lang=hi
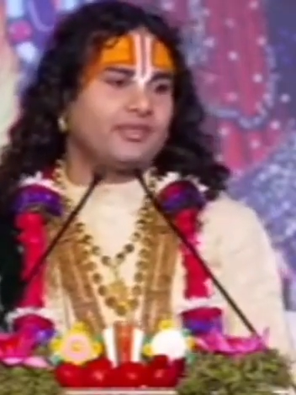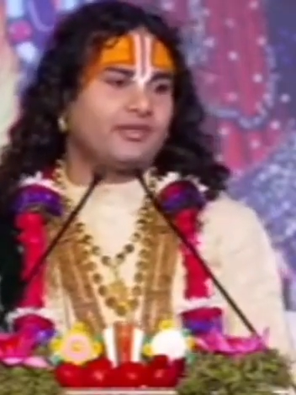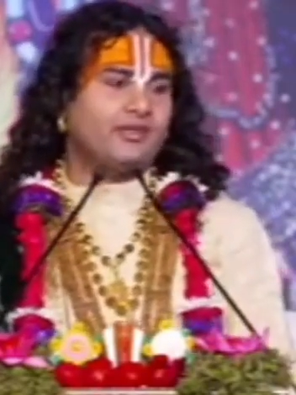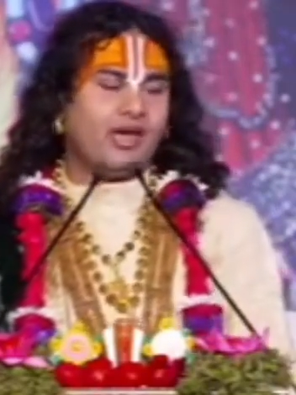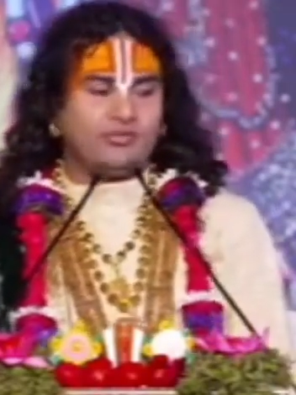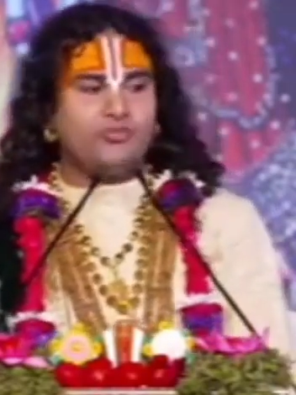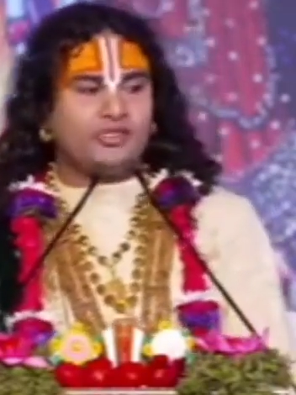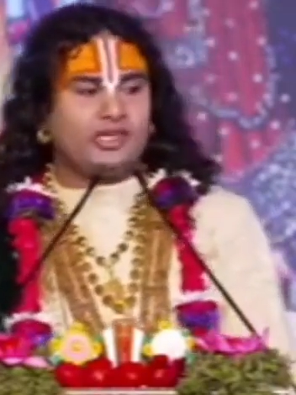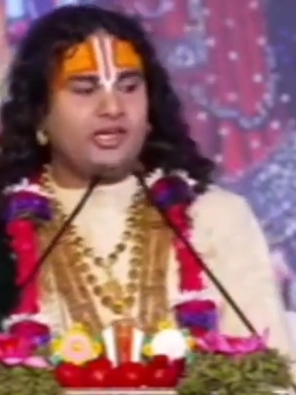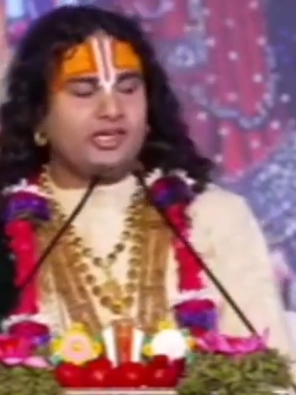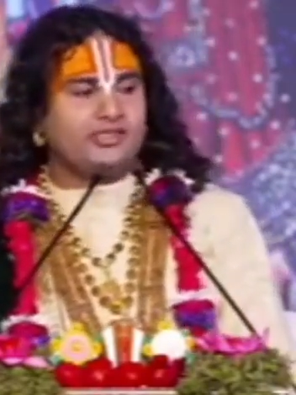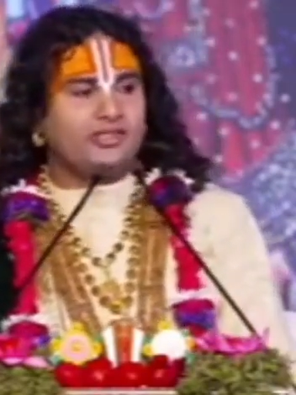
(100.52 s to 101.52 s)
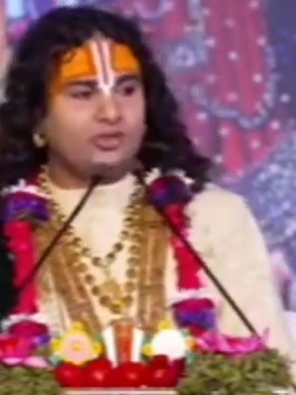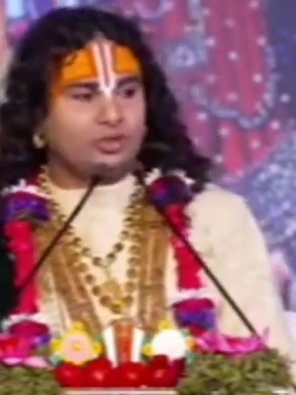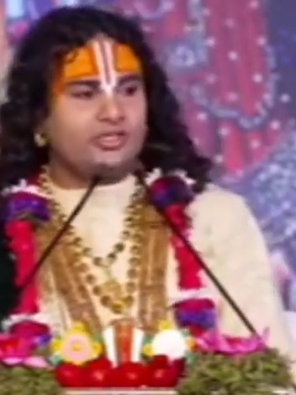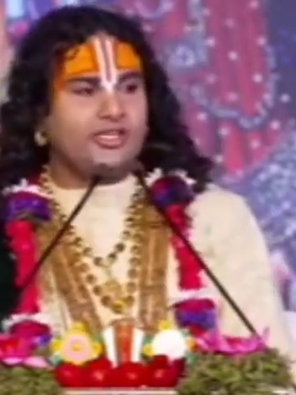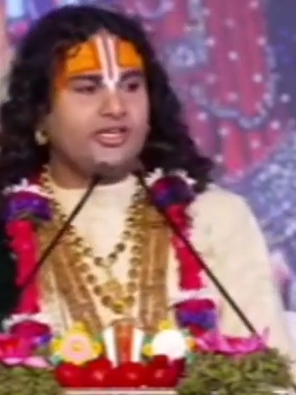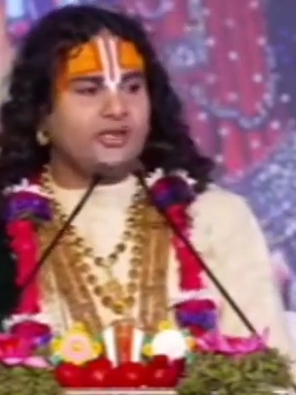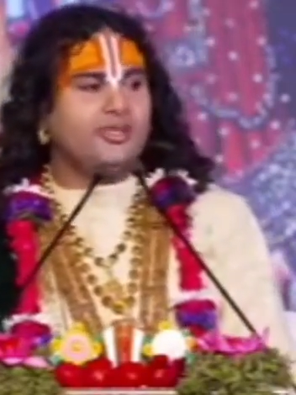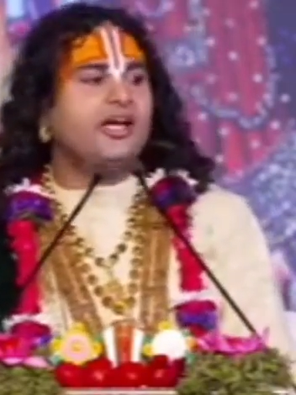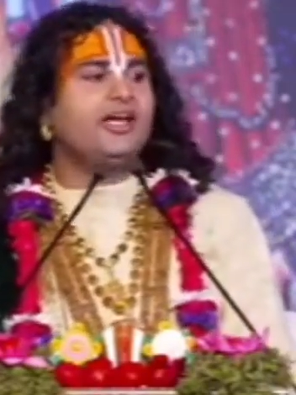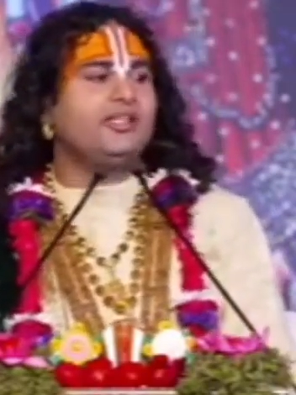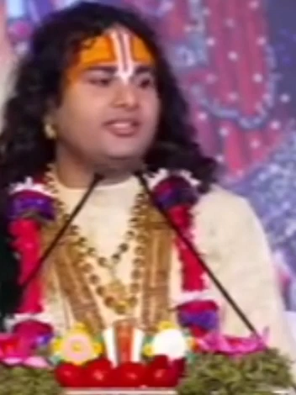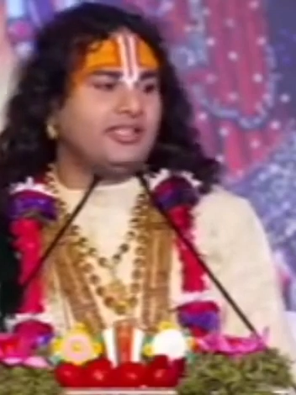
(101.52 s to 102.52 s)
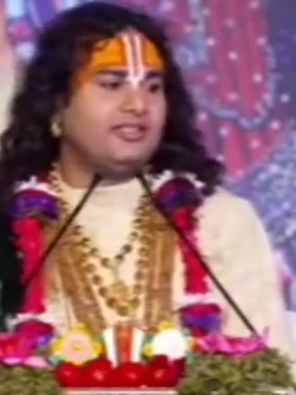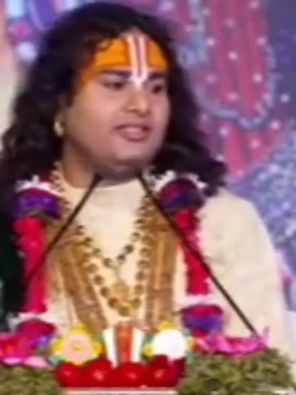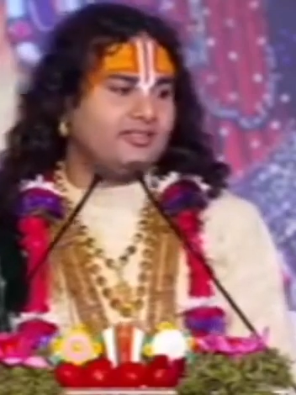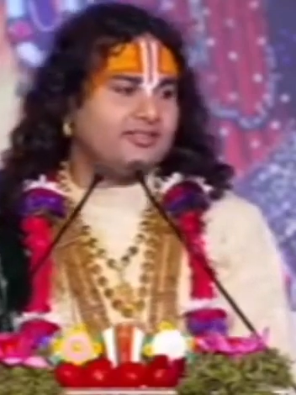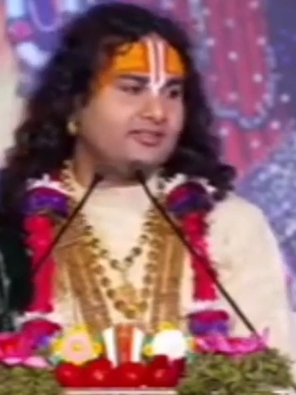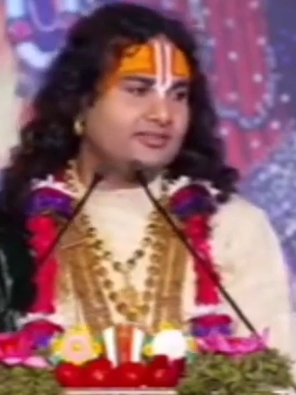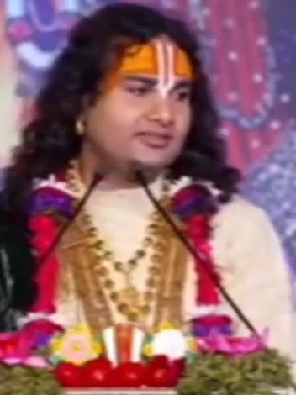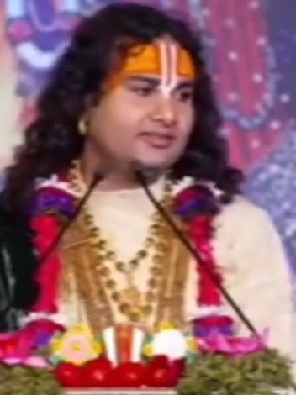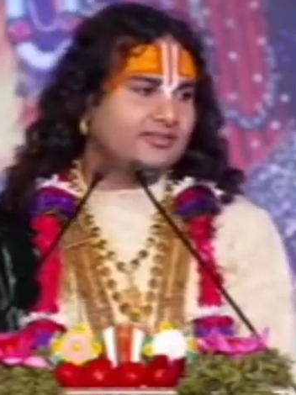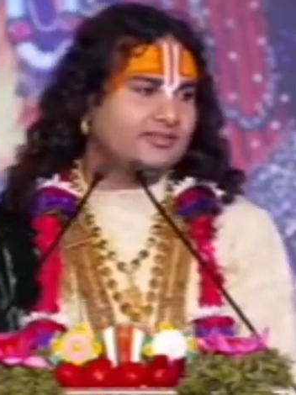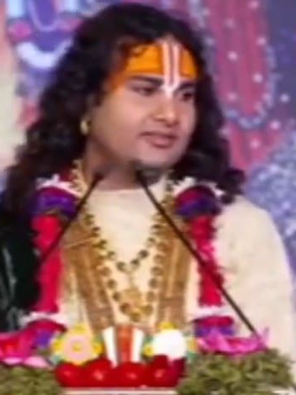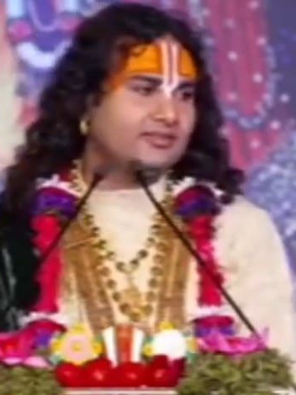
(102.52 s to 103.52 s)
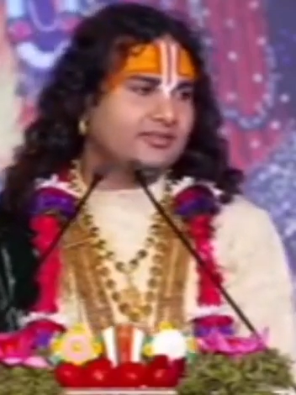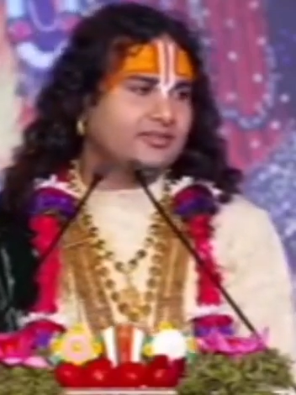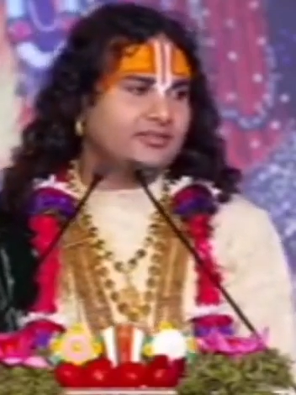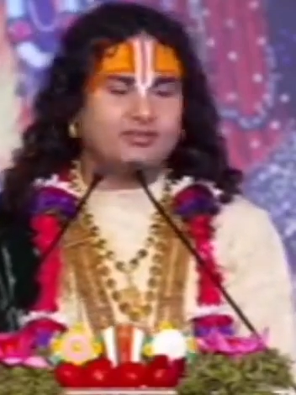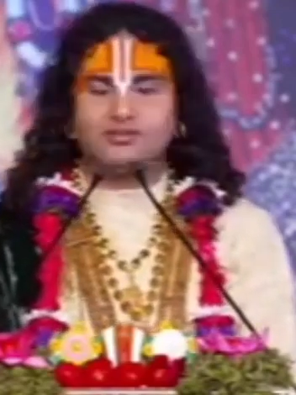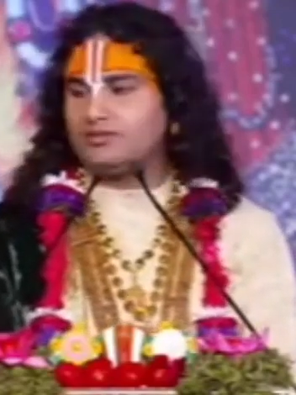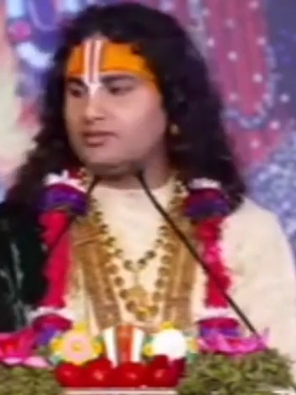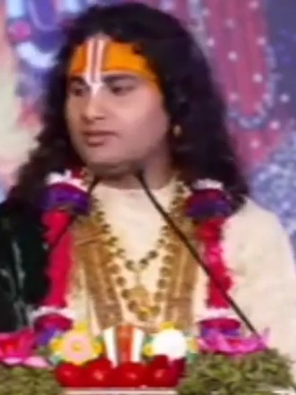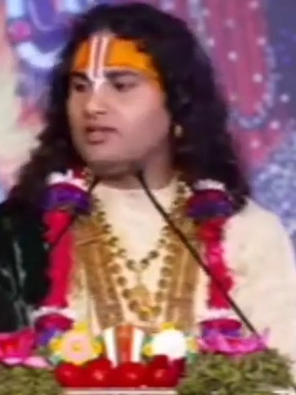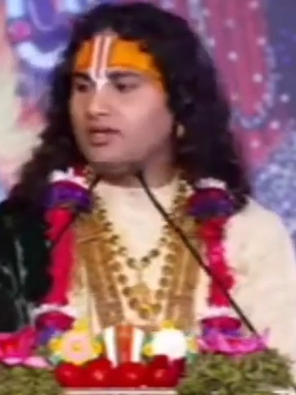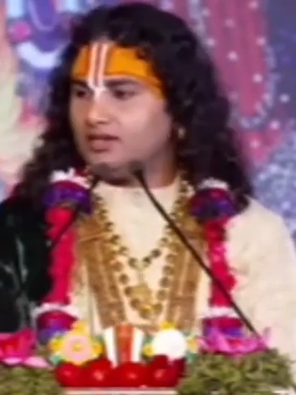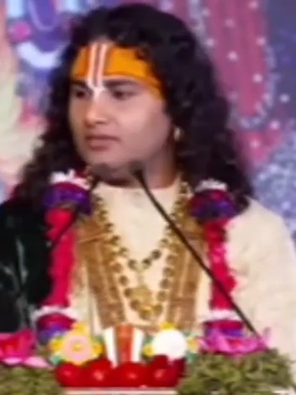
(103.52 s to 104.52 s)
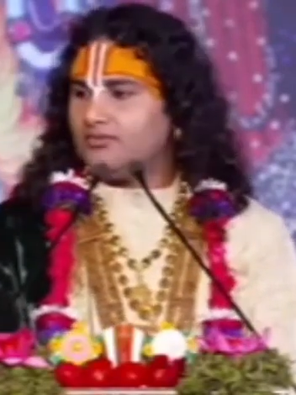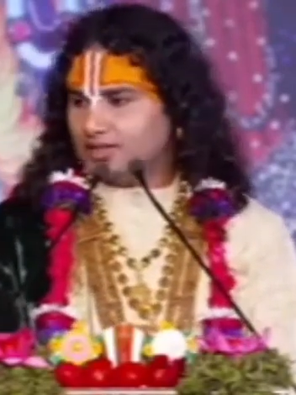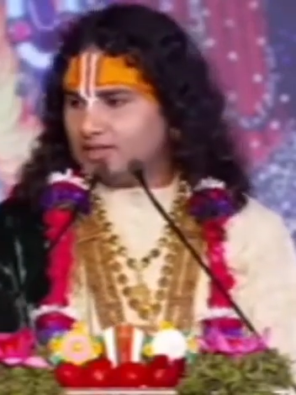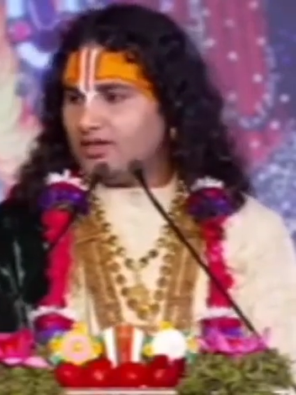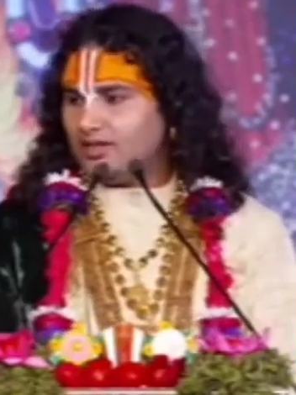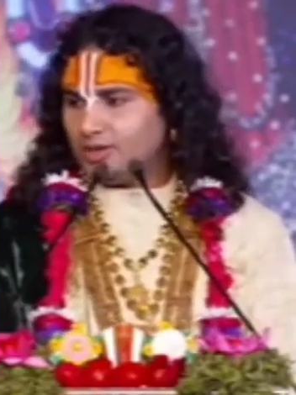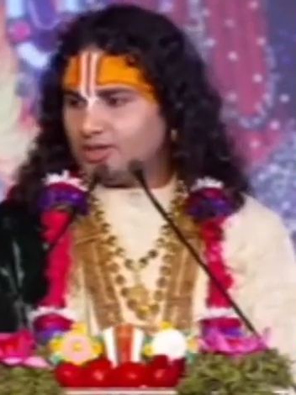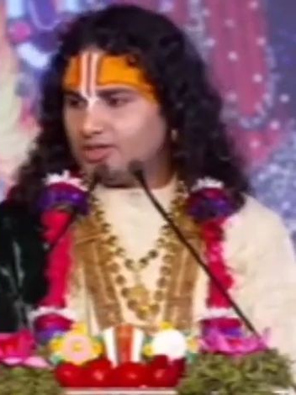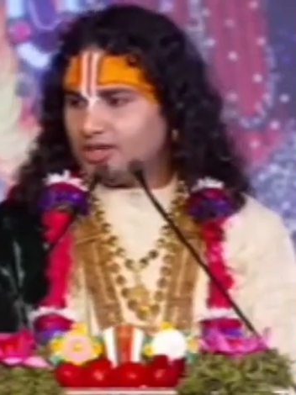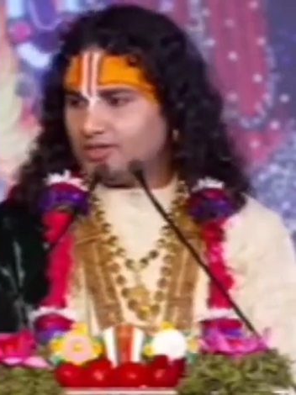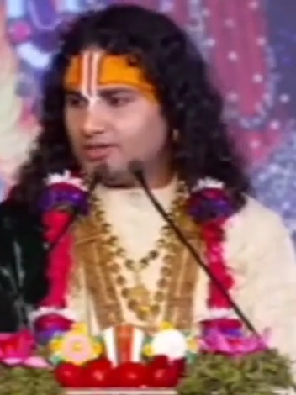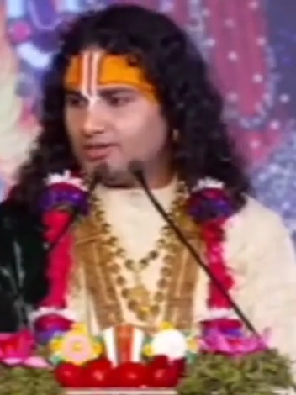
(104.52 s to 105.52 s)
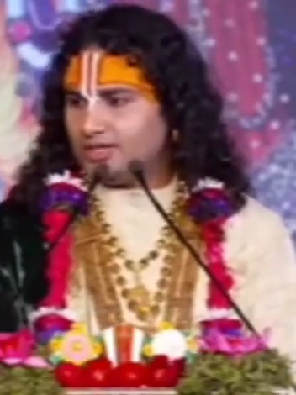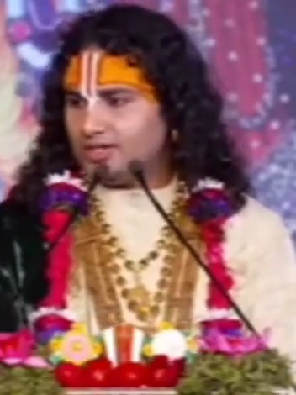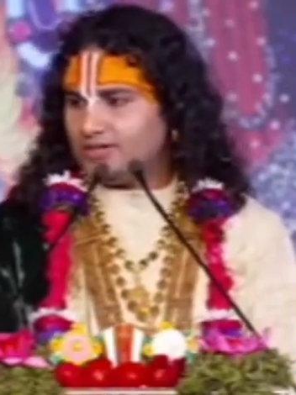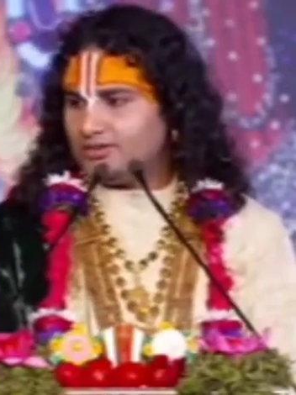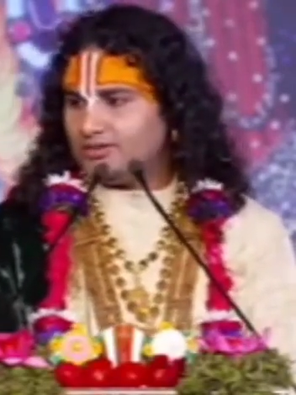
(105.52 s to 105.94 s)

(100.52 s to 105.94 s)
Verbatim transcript: आपको पता है आजकल दूध से क्रीम निकाल ली जाती है है ना पता है ये प्रोसेस कैसे होता है